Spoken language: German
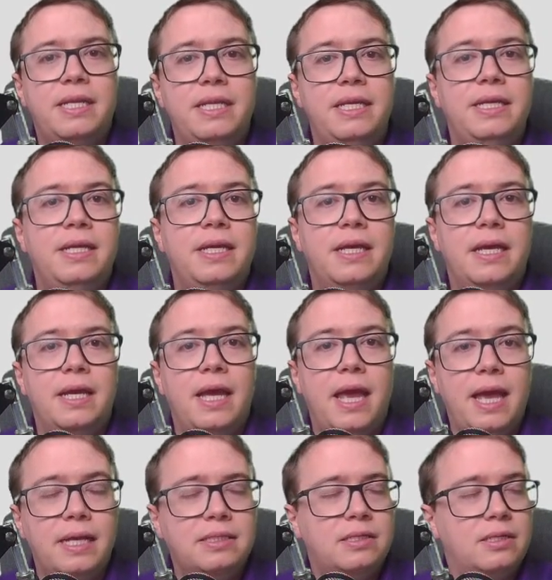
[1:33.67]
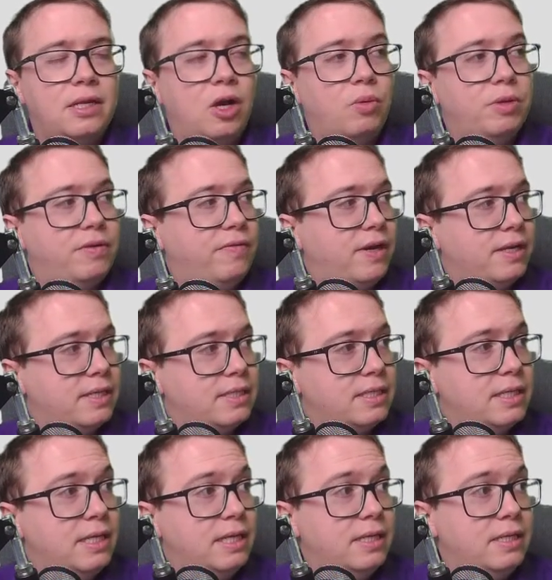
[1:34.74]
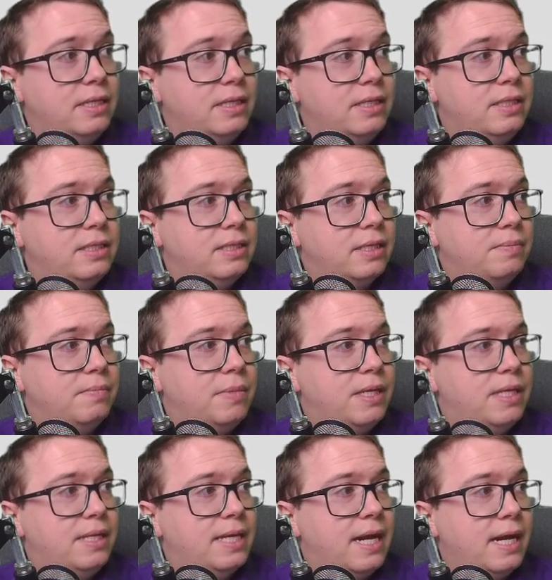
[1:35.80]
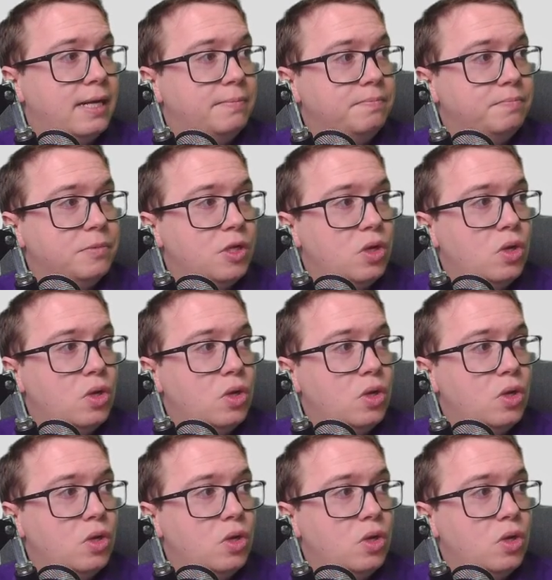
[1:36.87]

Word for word: Die erste, glaube ich, war das in diesem Jahr.